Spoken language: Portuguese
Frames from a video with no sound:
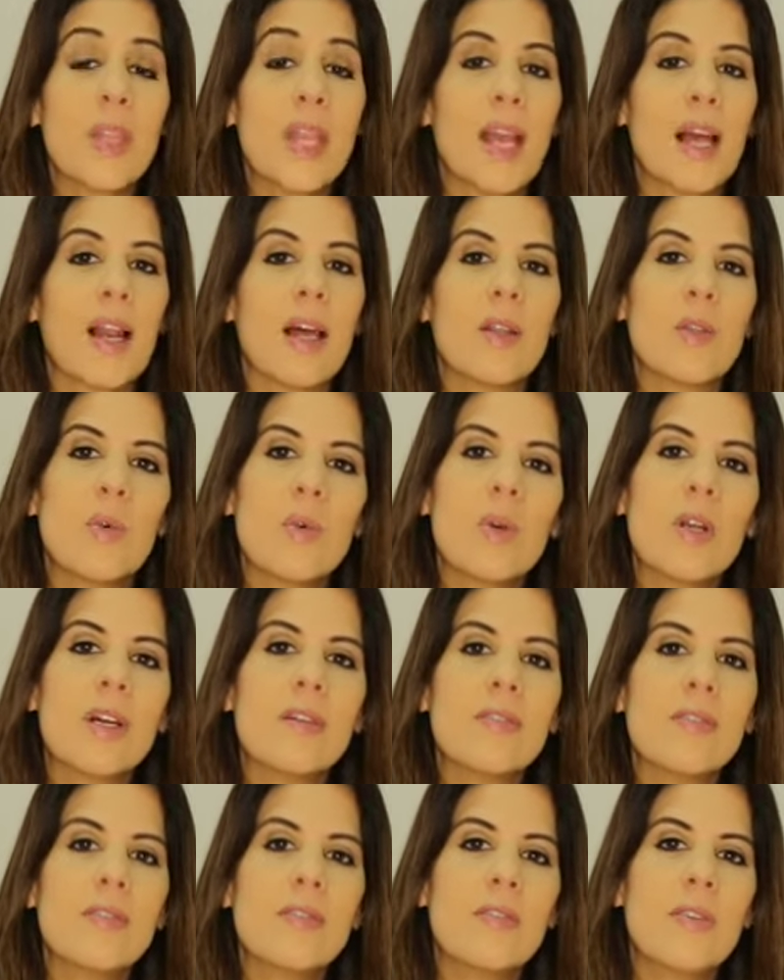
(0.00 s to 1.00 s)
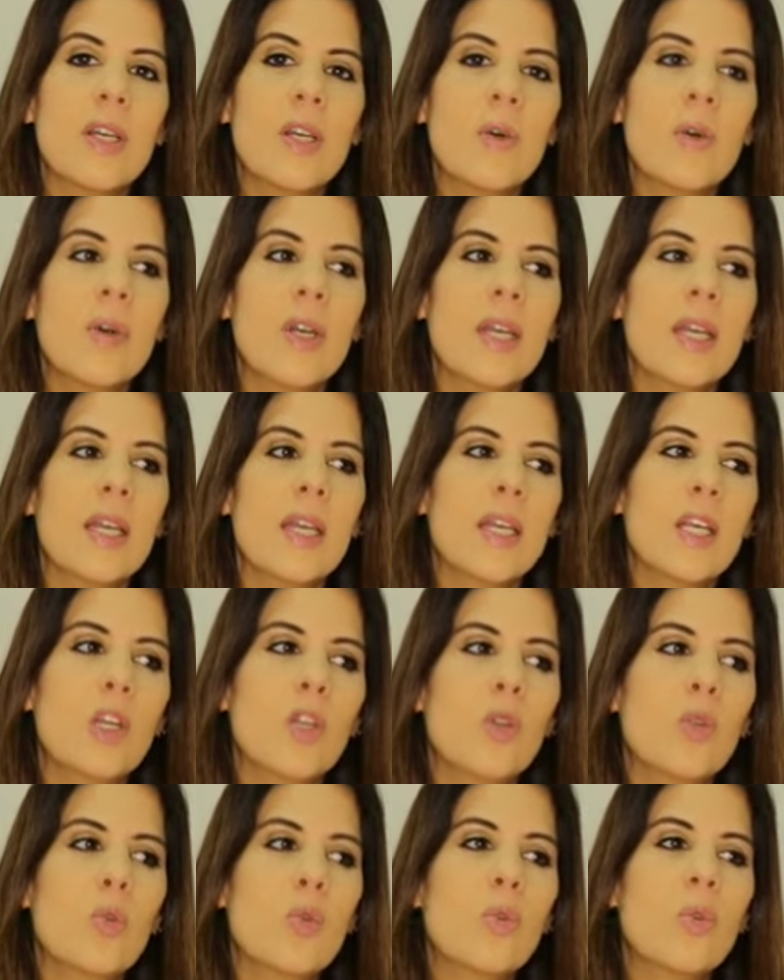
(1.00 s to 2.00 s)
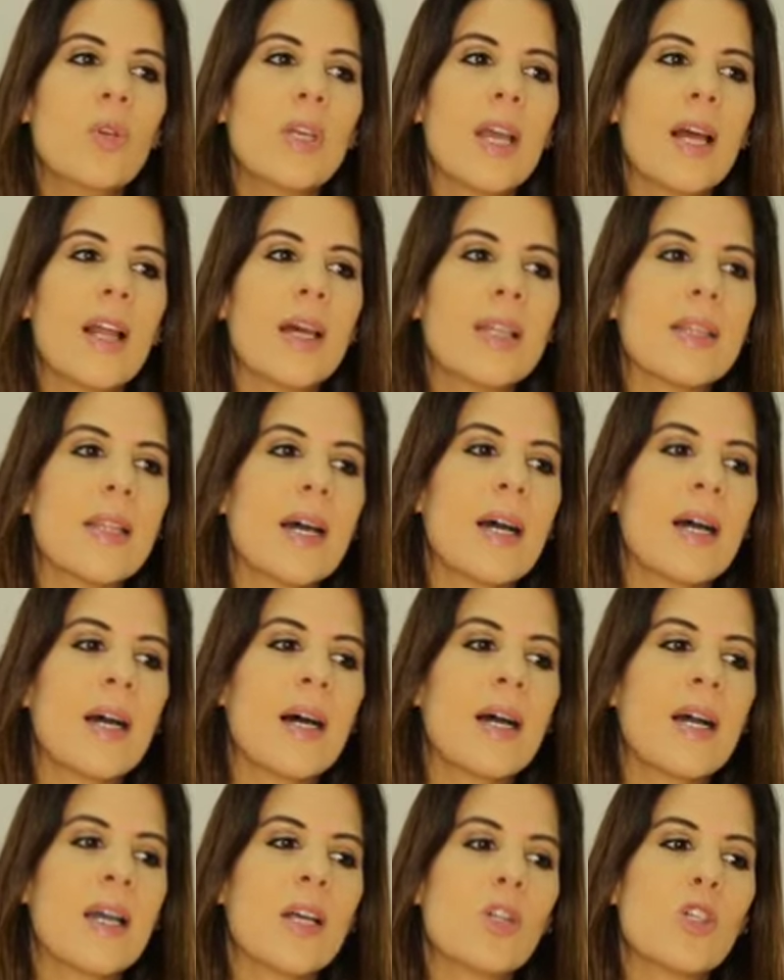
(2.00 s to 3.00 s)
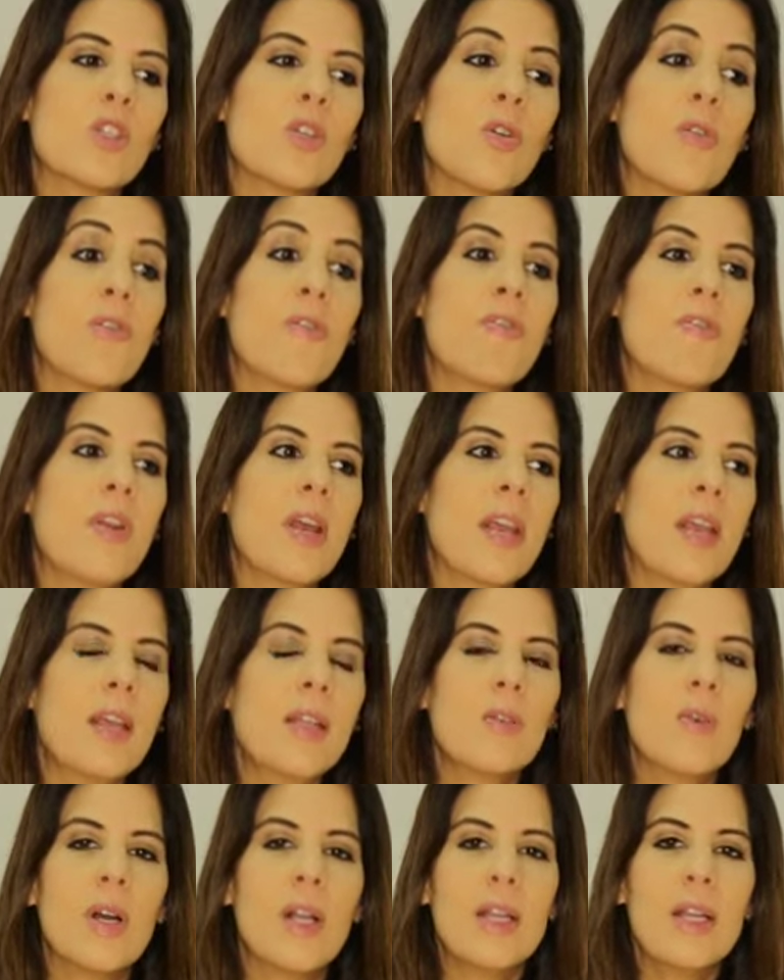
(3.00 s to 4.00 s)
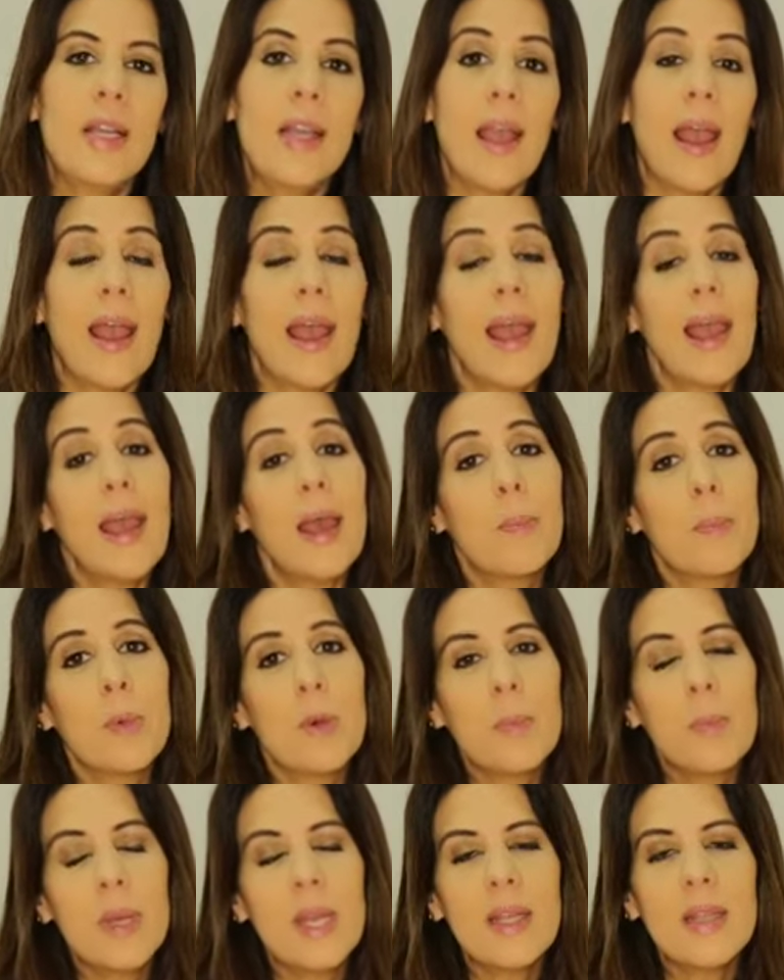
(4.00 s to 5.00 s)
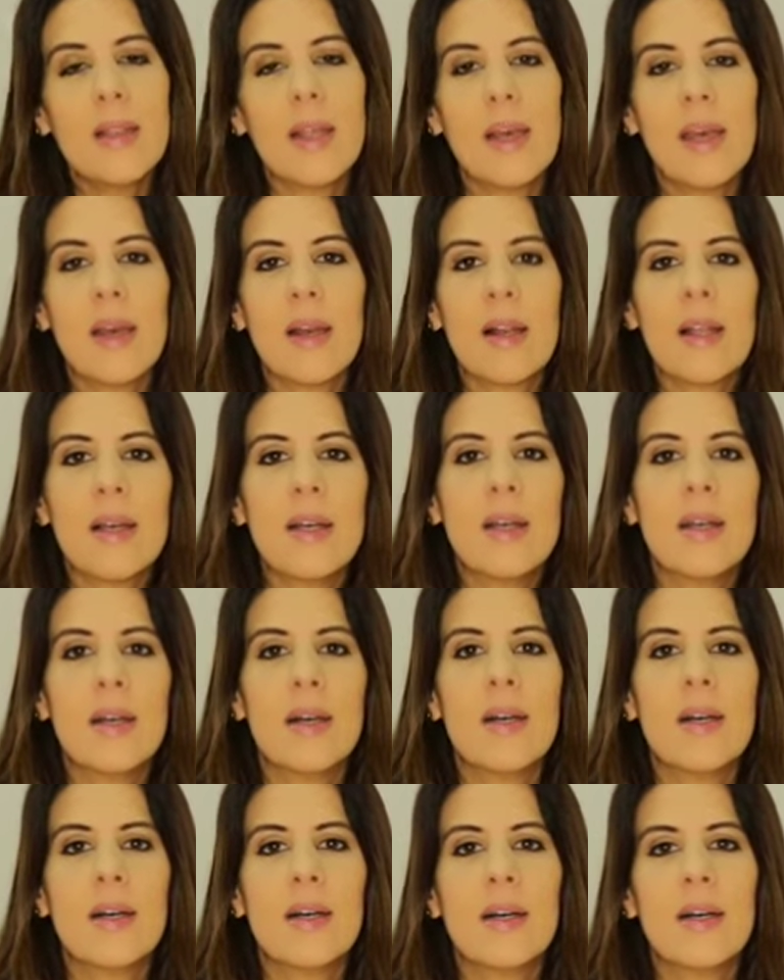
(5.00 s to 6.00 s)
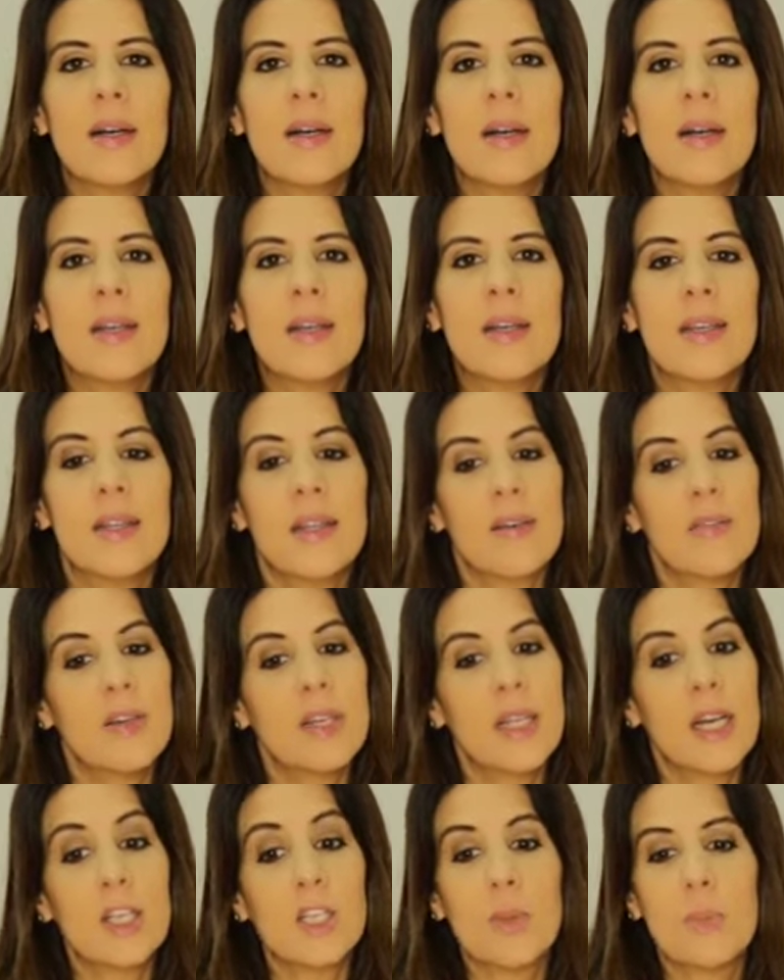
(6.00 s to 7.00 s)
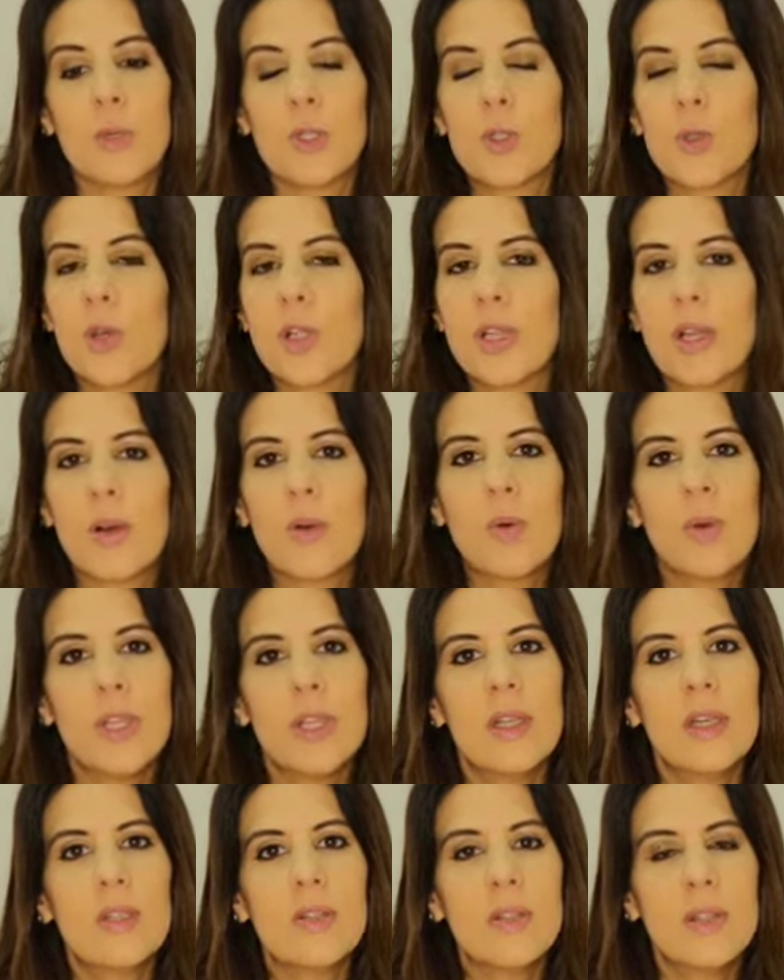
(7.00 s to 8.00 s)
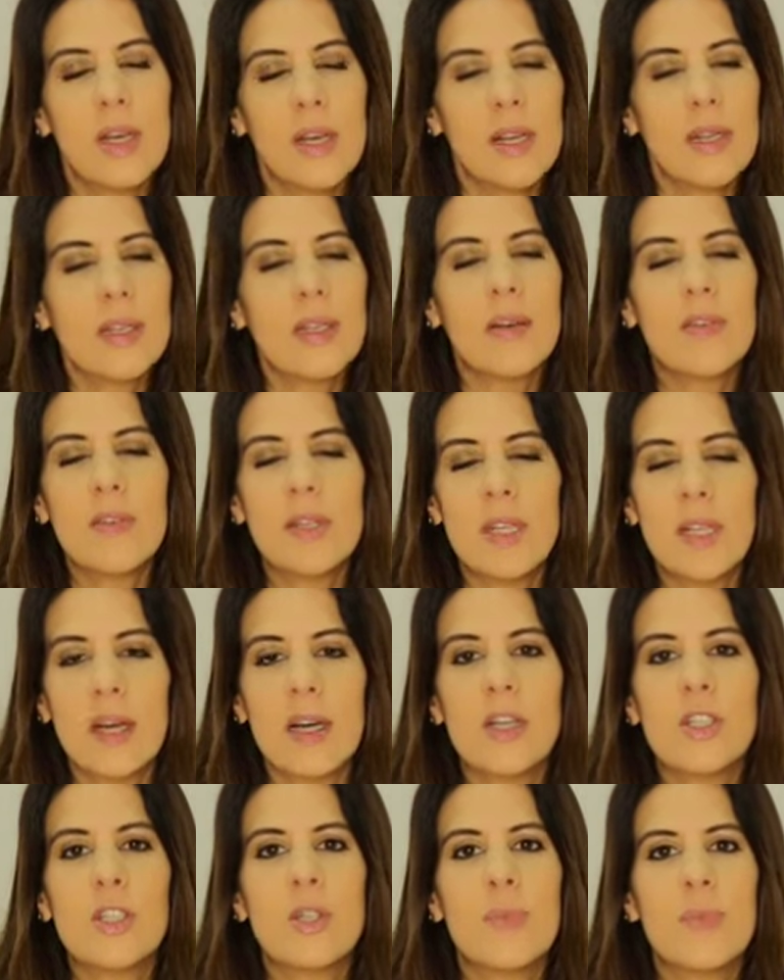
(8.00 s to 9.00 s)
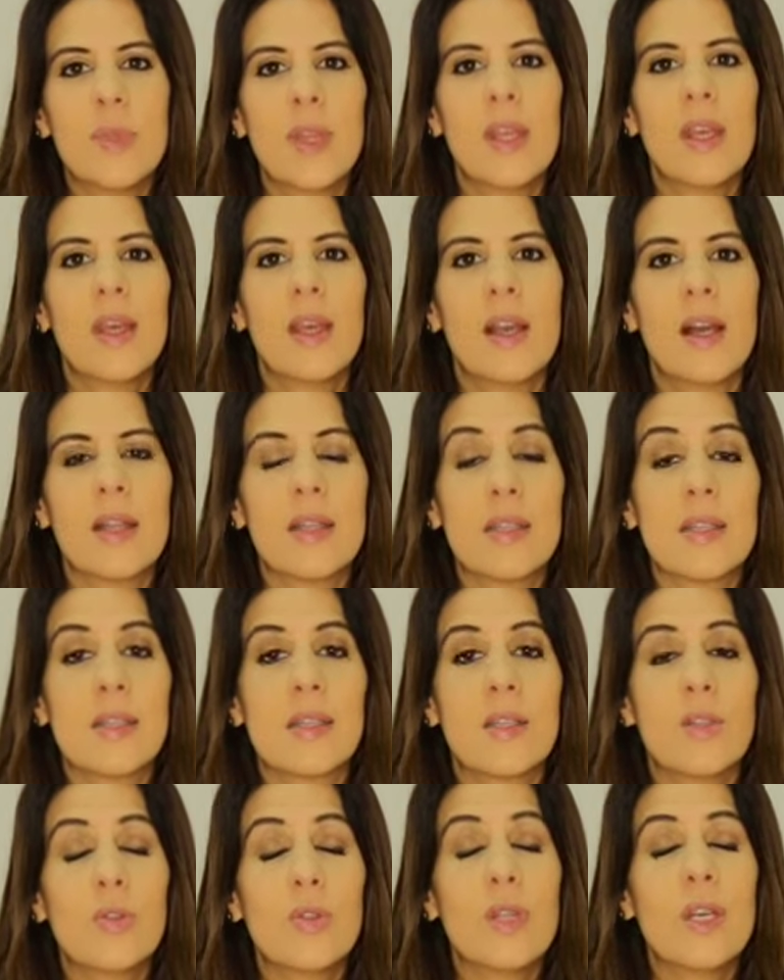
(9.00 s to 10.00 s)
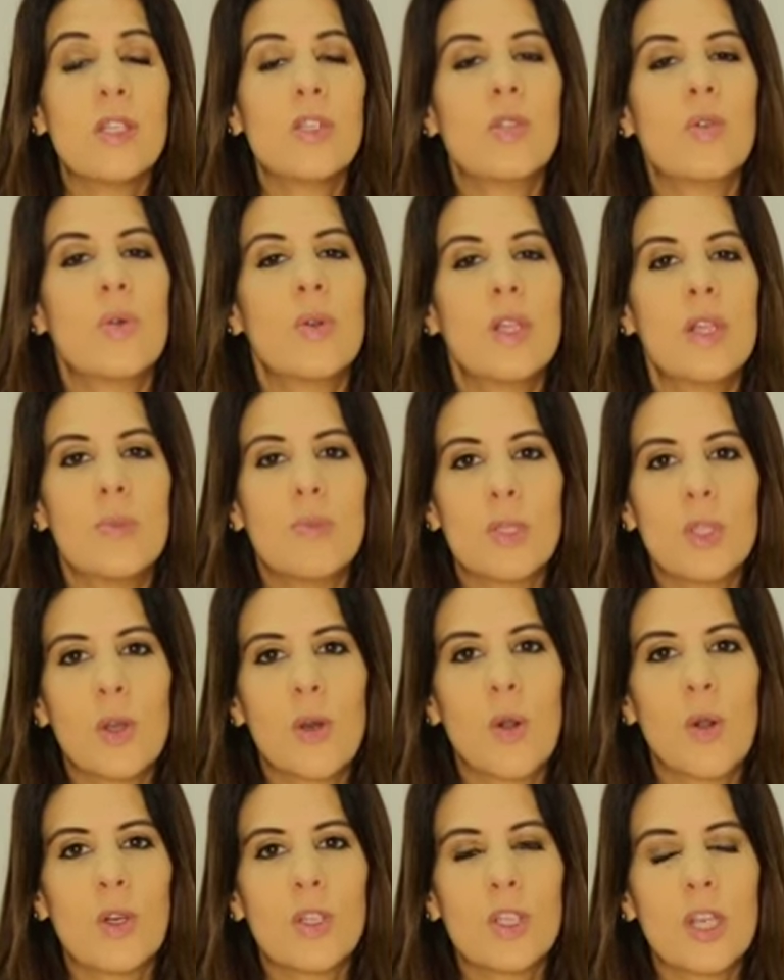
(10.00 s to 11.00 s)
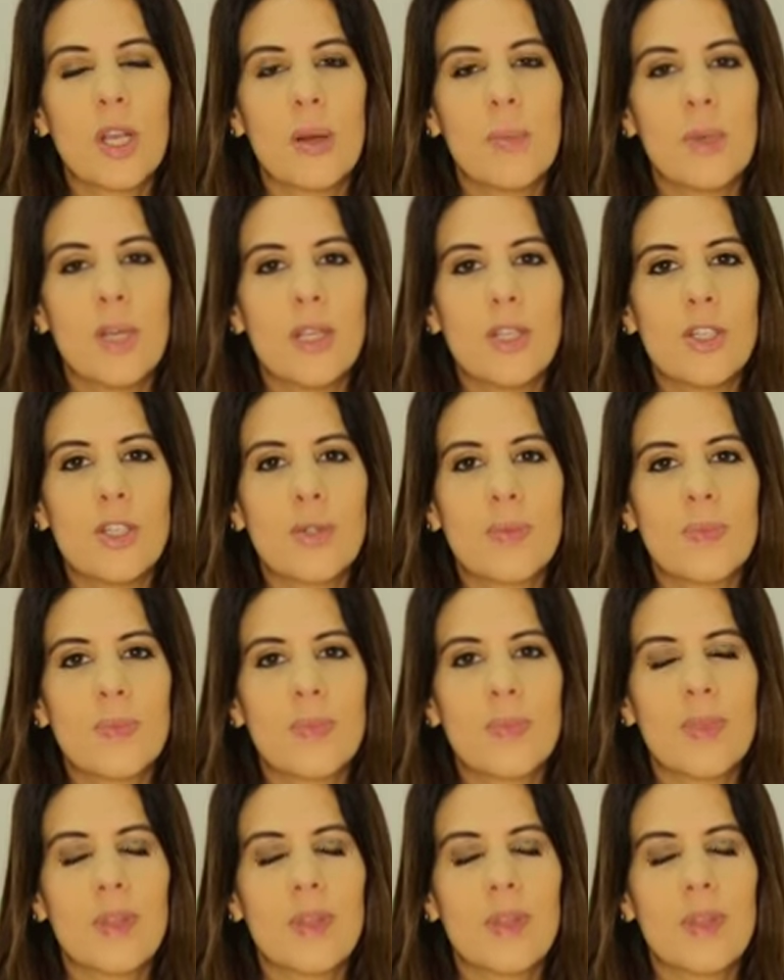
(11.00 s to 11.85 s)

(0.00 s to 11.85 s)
que ela nunca viveu e que tudo que ela está sofrendo ali é para o bem dela uh, e que na verdade a pessoa está cuidando dela e na verdade ela está sendo destruída psicologicamente.